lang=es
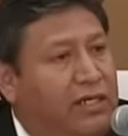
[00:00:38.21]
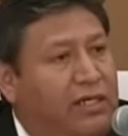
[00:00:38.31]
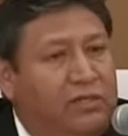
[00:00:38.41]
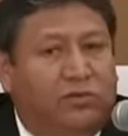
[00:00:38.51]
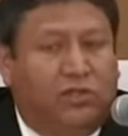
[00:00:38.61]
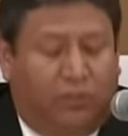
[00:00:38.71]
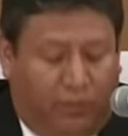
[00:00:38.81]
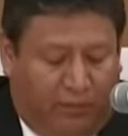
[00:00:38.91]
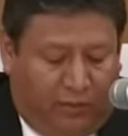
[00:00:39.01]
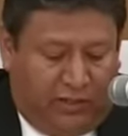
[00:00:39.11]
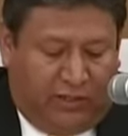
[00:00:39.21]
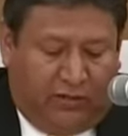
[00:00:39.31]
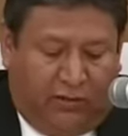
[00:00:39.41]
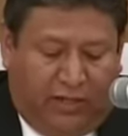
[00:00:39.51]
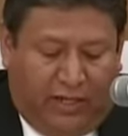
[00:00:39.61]
es nuestro
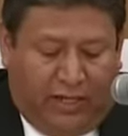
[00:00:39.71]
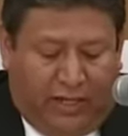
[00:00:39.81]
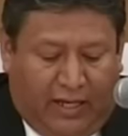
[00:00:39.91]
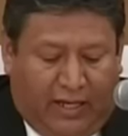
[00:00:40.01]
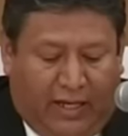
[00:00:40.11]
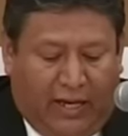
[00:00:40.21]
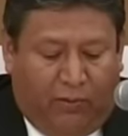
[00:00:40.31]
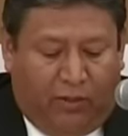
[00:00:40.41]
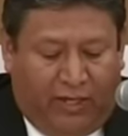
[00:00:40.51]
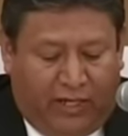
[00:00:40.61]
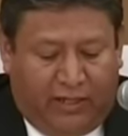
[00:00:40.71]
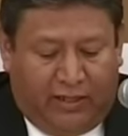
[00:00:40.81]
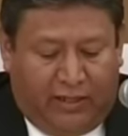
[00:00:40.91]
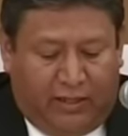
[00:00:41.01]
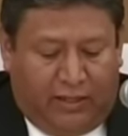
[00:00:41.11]
propósito abonar
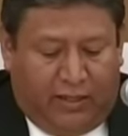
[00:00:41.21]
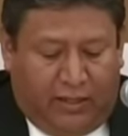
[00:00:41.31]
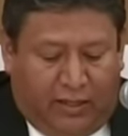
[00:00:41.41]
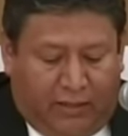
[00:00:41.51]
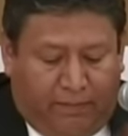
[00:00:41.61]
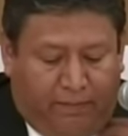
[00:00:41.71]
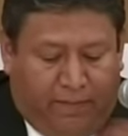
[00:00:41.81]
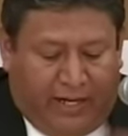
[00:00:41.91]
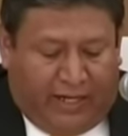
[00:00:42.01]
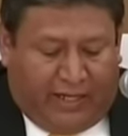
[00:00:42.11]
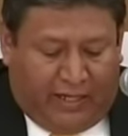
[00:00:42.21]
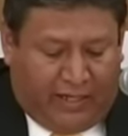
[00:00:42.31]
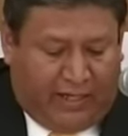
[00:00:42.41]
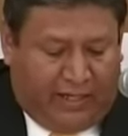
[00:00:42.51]
para que